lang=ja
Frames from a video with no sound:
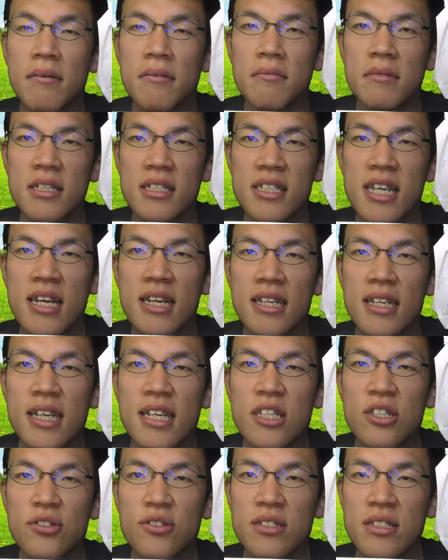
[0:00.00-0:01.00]

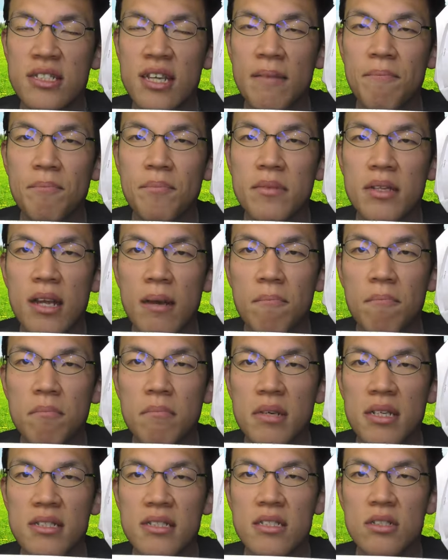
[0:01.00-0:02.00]
2023年
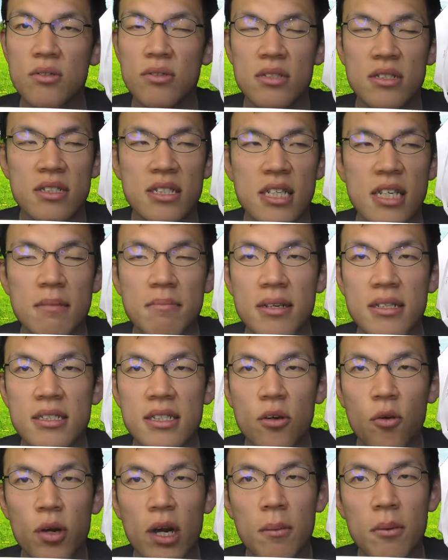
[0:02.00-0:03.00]
ミスド辻に抹
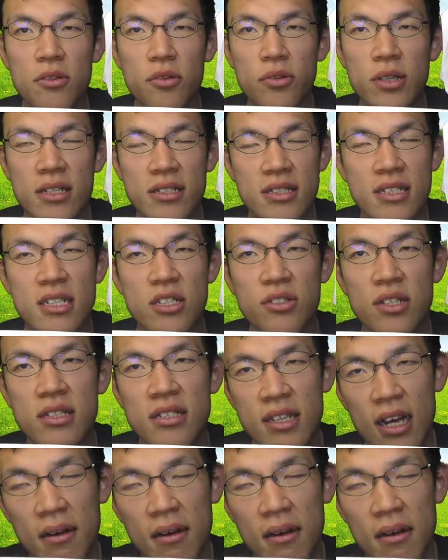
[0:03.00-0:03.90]
茶コラボドーナツ2種で